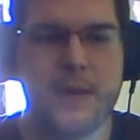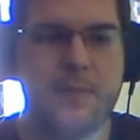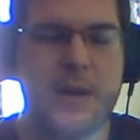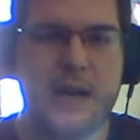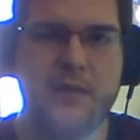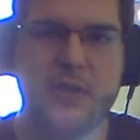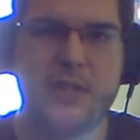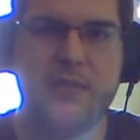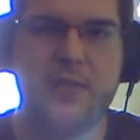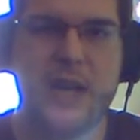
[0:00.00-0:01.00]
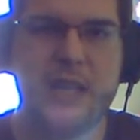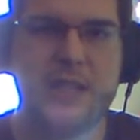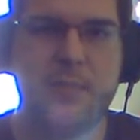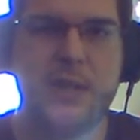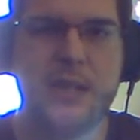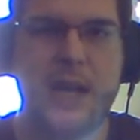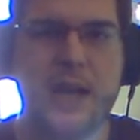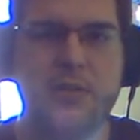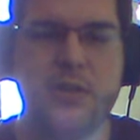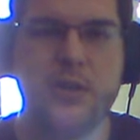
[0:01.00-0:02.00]
para você ver a
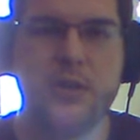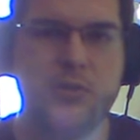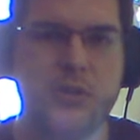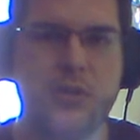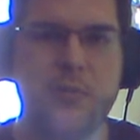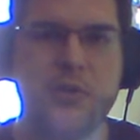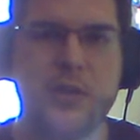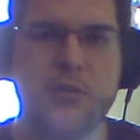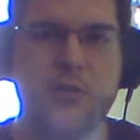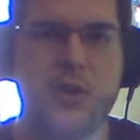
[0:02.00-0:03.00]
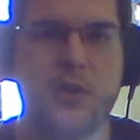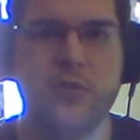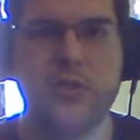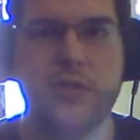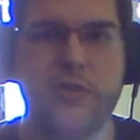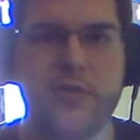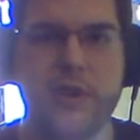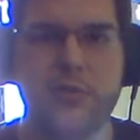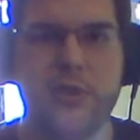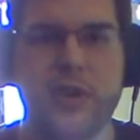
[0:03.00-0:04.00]
estabilidade do seu processador, do seu
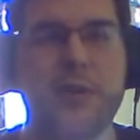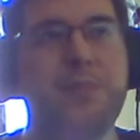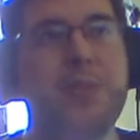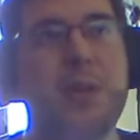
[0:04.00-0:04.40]
overclocker.